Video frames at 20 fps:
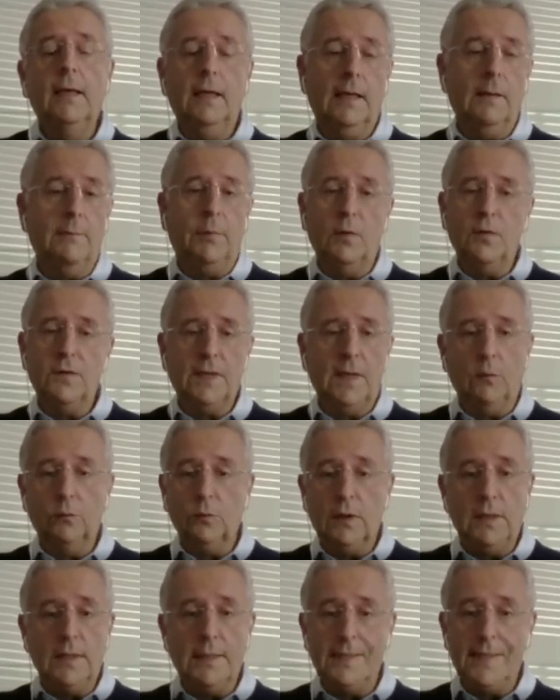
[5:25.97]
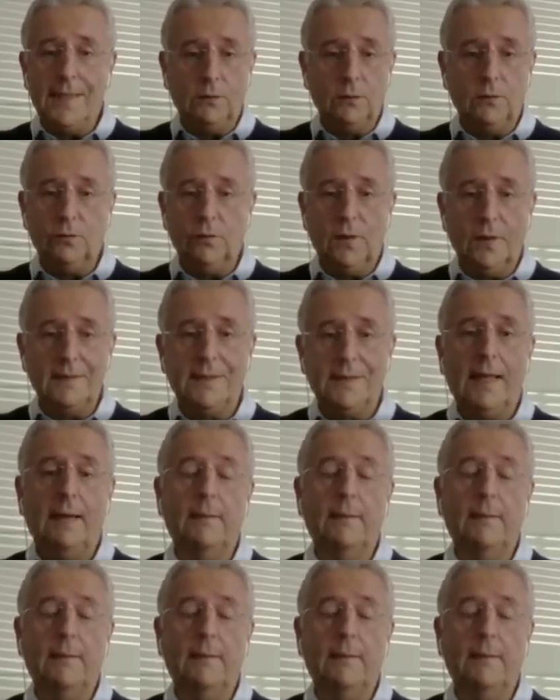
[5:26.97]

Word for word: che poi sarà utilizzato sulla stampa.